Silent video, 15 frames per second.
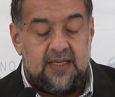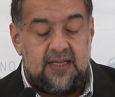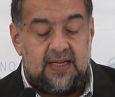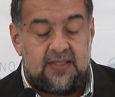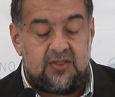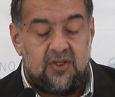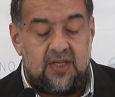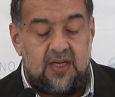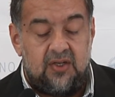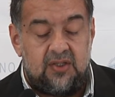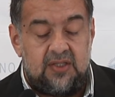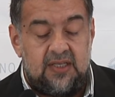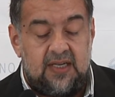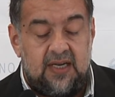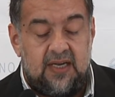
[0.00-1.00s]
Casos
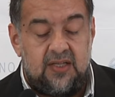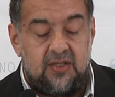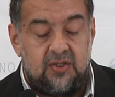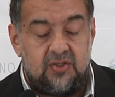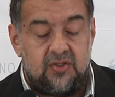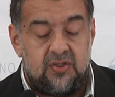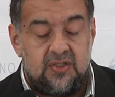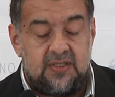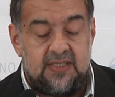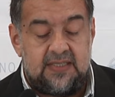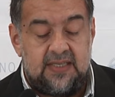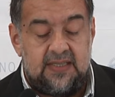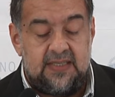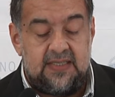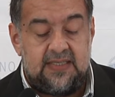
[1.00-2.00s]
diagnosticados
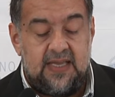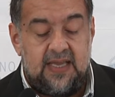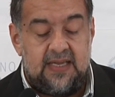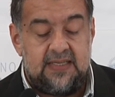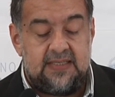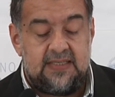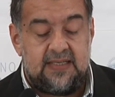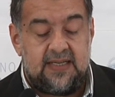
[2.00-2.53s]
66,